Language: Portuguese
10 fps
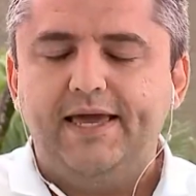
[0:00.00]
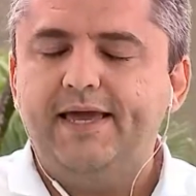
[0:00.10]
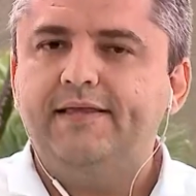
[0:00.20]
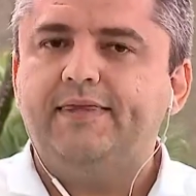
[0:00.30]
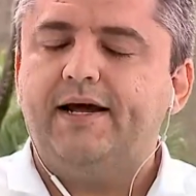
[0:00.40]

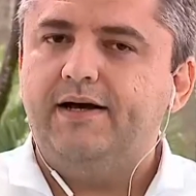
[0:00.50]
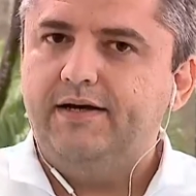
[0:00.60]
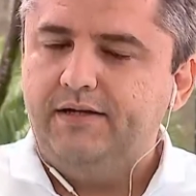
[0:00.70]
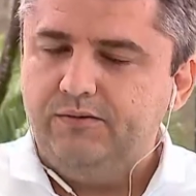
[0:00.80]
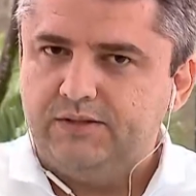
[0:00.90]
Entra
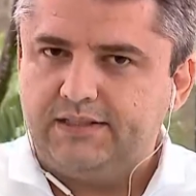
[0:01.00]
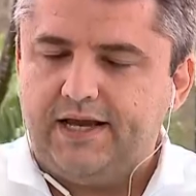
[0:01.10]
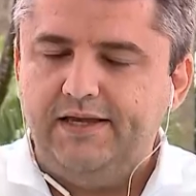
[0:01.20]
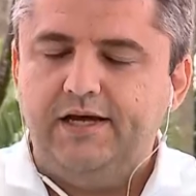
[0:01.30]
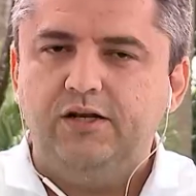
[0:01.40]
ano,
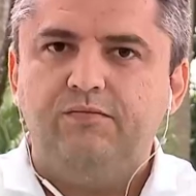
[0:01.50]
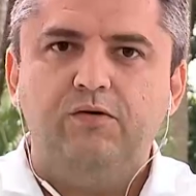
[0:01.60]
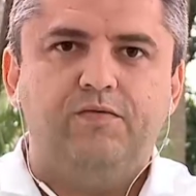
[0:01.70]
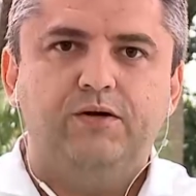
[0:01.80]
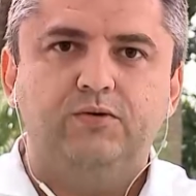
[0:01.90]
sai ano,
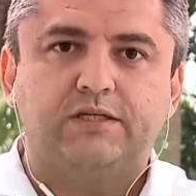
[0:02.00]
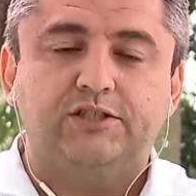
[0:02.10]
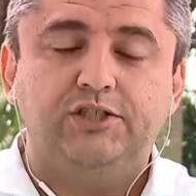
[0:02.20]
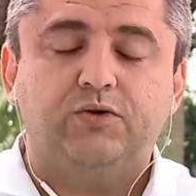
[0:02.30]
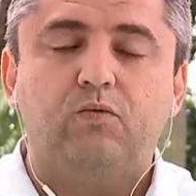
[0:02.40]
viu, Verusca?
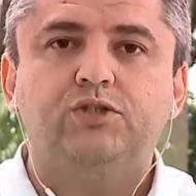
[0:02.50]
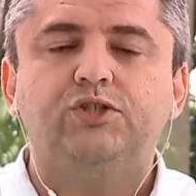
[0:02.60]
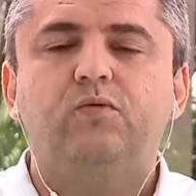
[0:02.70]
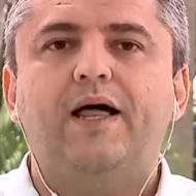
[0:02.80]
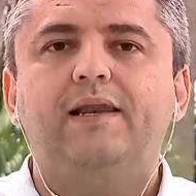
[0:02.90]
A gente
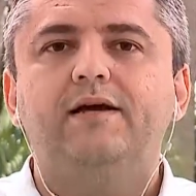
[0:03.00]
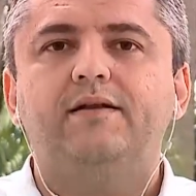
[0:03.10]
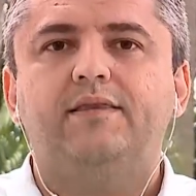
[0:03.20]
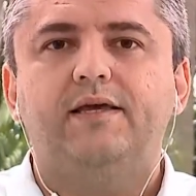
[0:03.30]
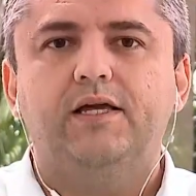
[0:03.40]
continua
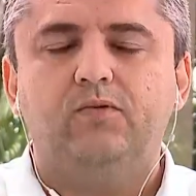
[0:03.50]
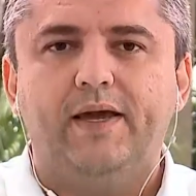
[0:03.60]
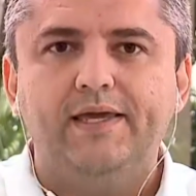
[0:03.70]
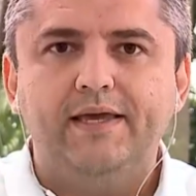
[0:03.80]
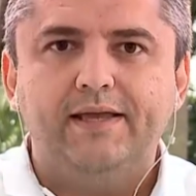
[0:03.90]
alertando
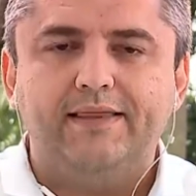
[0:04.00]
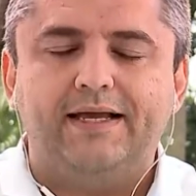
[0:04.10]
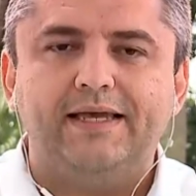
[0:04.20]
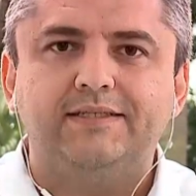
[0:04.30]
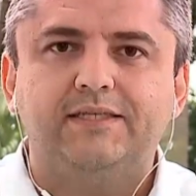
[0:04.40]
aí da
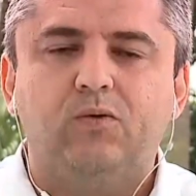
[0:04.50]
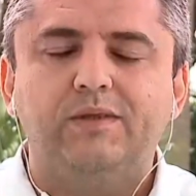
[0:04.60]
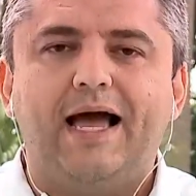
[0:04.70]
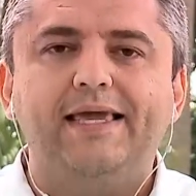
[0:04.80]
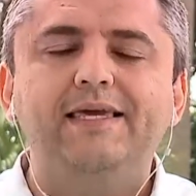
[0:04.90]
questão
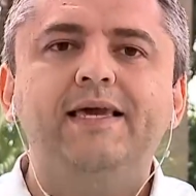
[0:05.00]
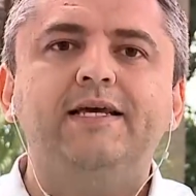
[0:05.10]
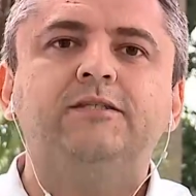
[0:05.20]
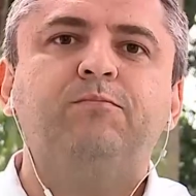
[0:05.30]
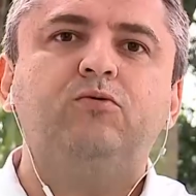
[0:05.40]
da
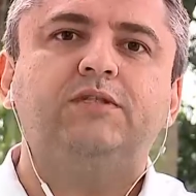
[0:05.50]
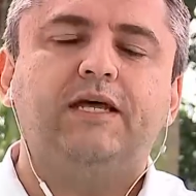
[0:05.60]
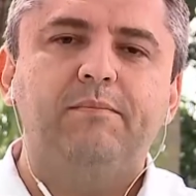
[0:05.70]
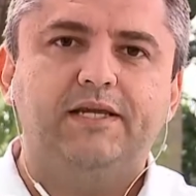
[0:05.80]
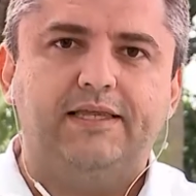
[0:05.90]

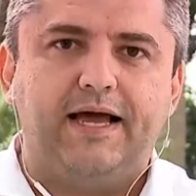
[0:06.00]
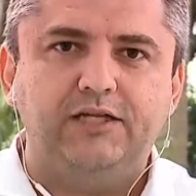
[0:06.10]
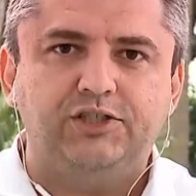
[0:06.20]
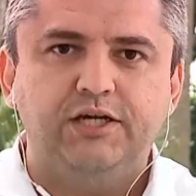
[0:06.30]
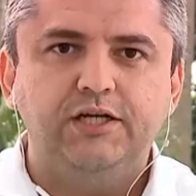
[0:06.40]

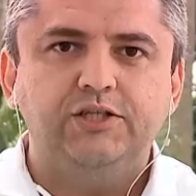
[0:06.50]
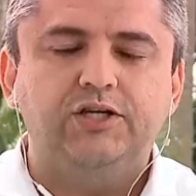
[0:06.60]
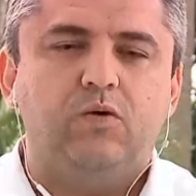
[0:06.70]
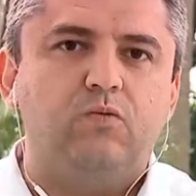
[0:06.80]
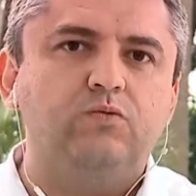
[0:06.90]
irresponsabilidade
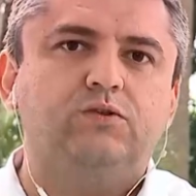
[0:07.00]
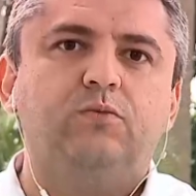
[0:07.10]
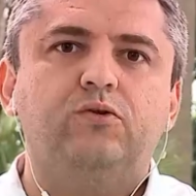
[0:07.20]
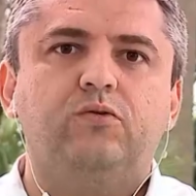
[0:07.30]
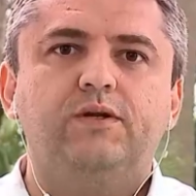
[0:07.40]
de alguns
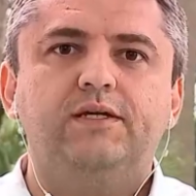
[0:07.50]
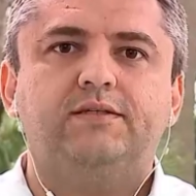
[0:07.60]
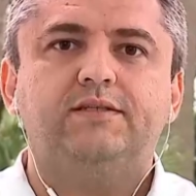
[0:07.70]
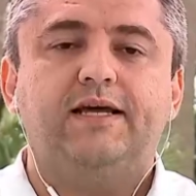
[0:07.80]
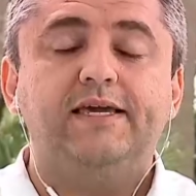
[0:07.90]

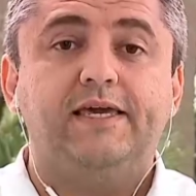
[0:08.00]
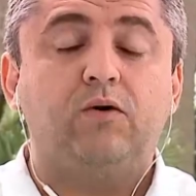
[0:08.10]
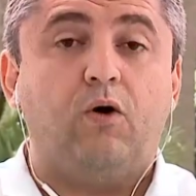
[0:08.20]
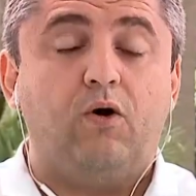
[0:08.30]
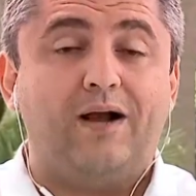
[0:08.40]
motoristas aí que
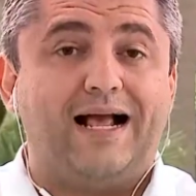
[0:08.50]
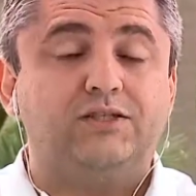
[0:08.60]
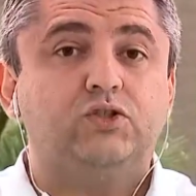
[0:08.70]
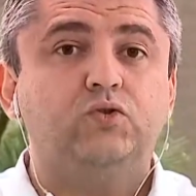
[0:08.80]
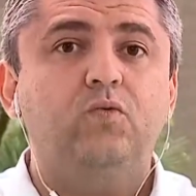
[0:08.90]
coloca a
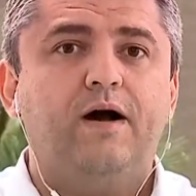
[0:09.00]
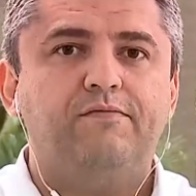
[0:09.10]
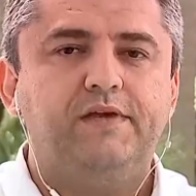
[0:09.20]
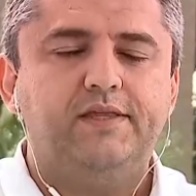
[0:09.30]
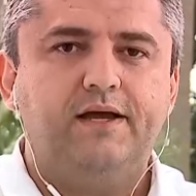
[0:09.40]
sua
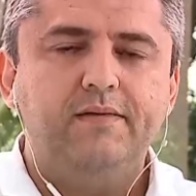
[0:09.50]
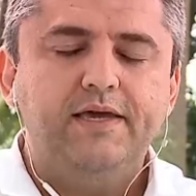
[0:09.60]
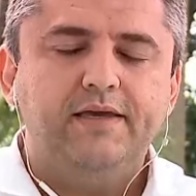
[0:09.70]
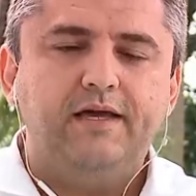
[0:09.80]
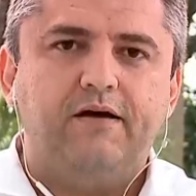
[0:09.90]
vida
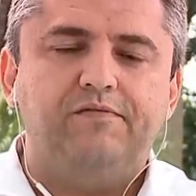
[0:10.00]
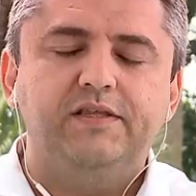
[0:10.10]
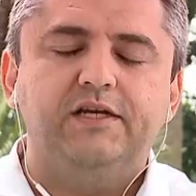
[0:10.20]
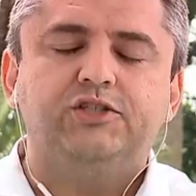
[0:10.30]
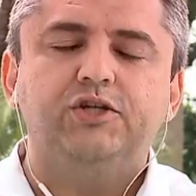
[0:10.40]
e a
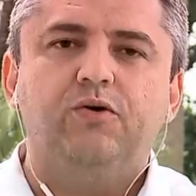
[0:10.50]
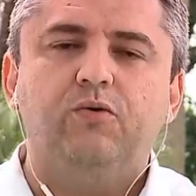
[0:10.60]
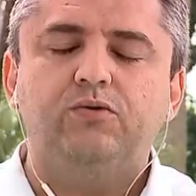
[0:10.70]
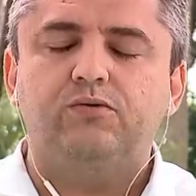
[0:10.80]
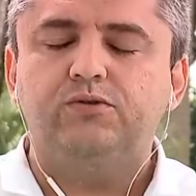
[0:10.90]
vida de
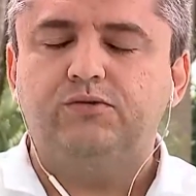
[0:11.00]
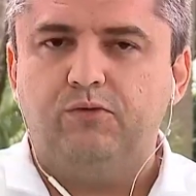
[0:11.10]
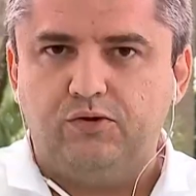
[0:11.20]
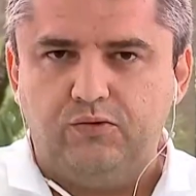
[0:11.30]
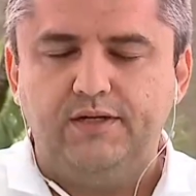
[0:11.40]
outros
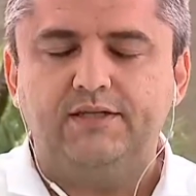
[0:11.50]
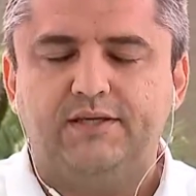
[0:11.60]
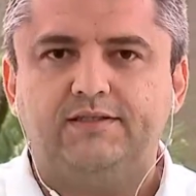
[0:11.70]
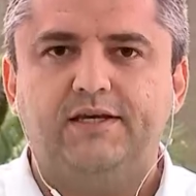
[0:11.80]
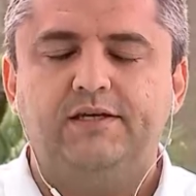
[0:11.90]

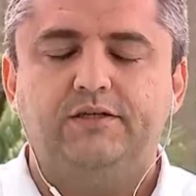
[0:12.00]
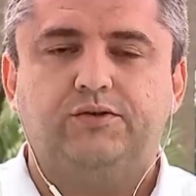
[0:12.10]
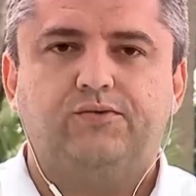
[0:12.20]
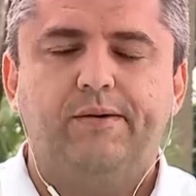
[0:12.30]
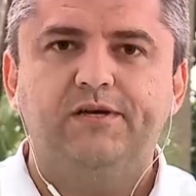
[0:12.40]
motoristas em
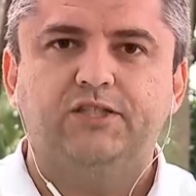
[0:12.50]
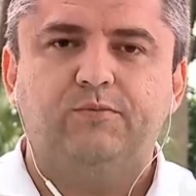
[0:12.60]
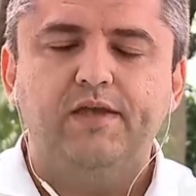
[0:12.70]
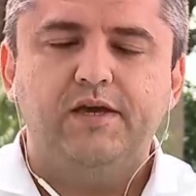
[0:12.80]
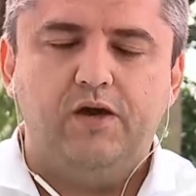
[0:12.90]
risco, não é
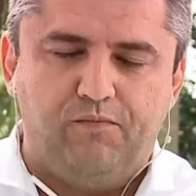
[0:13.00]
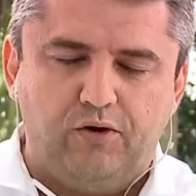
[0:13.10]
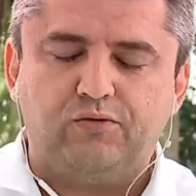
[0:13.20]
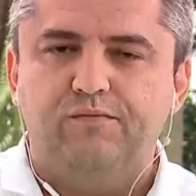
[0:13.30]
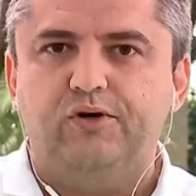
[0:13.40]
mesmo? Eu
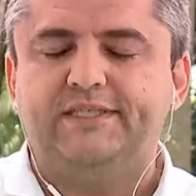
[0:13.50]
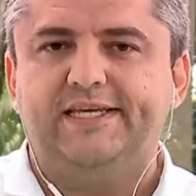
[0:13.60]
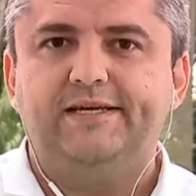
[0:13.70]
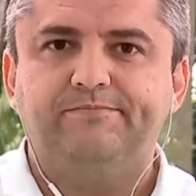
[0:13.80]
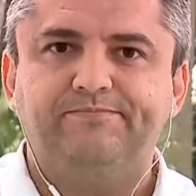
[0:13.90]
volto com você.